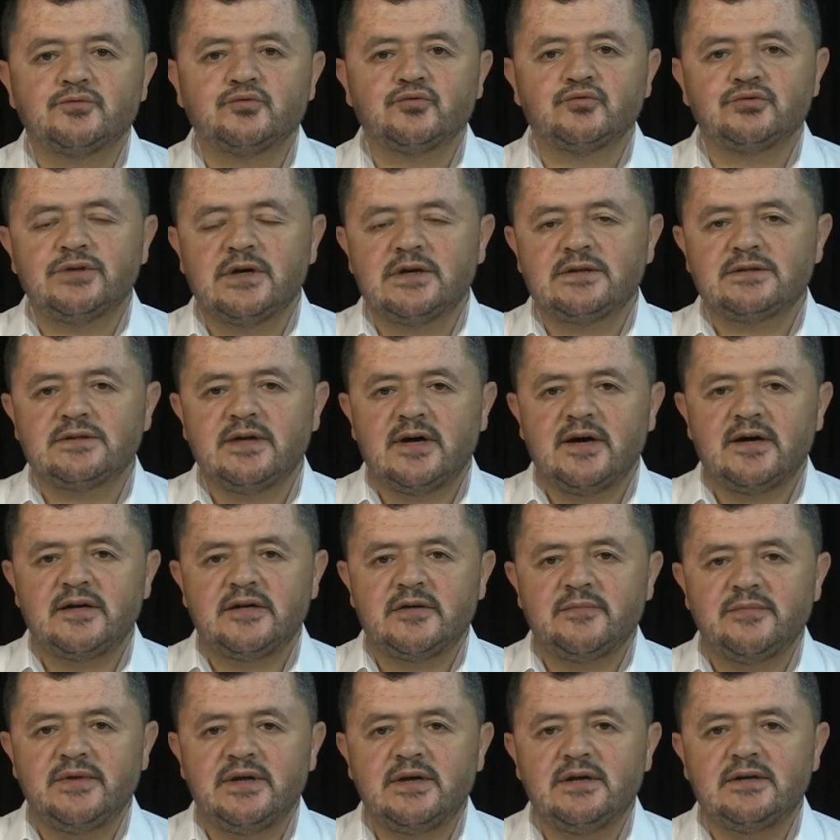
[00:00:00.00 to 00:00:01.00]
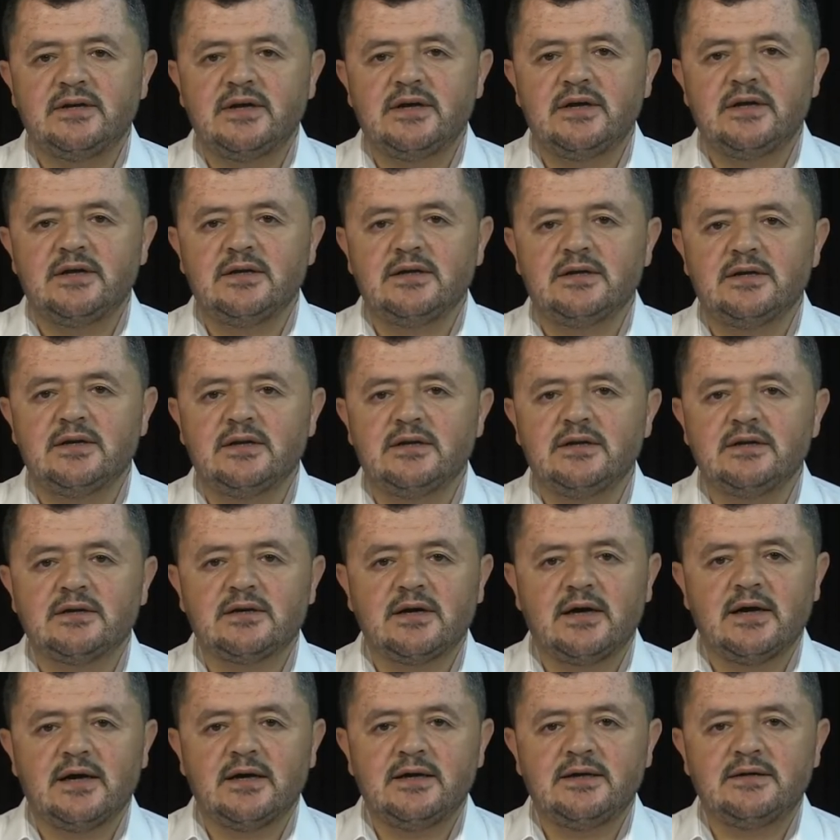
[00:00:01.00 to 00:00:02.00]
Dudak talimi ile ilgili
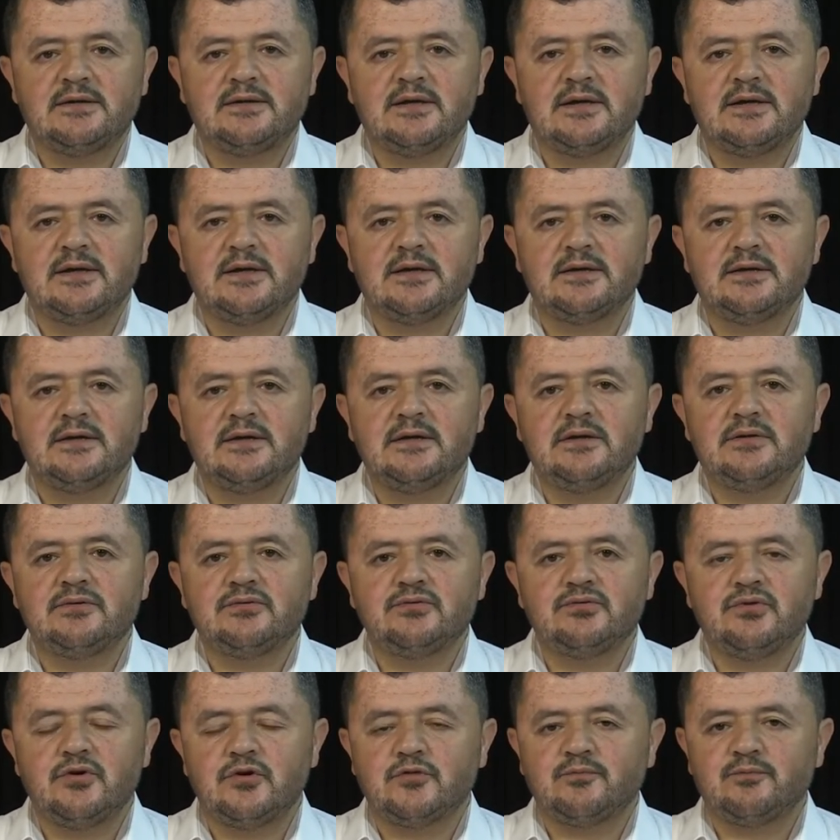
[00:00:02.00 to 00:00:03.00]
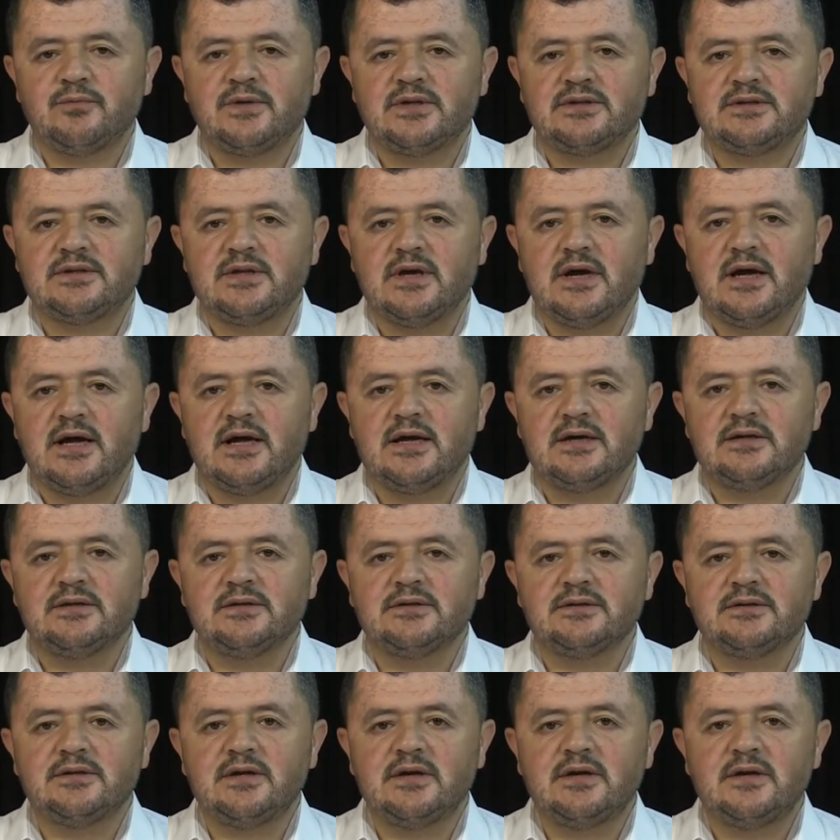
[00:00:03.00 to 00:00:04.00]
kaideleri dört madde
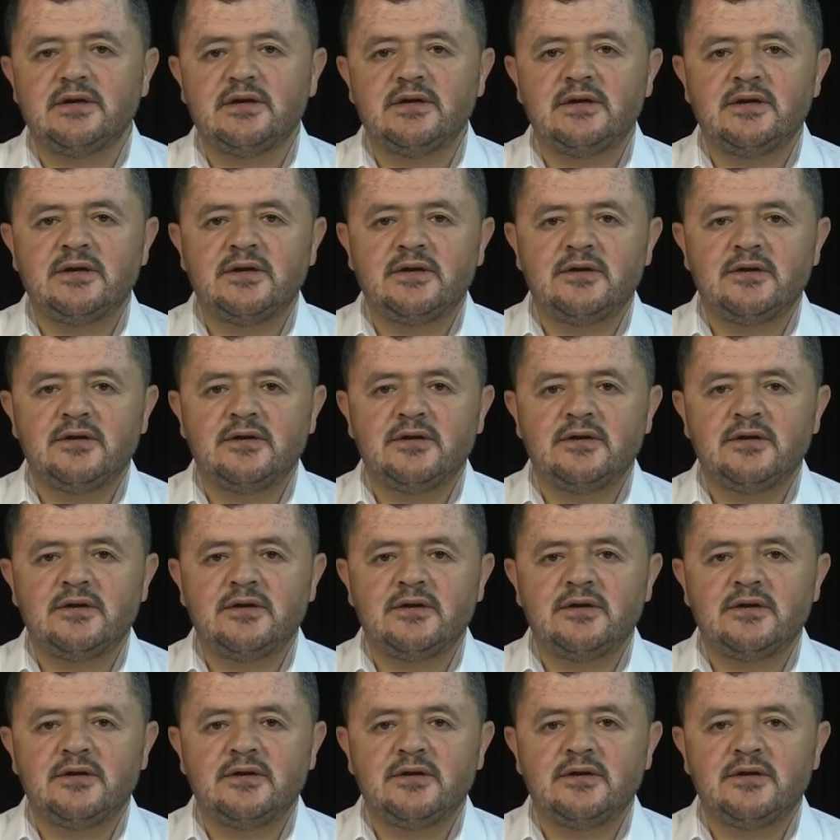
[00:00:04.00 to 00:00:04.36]
halinde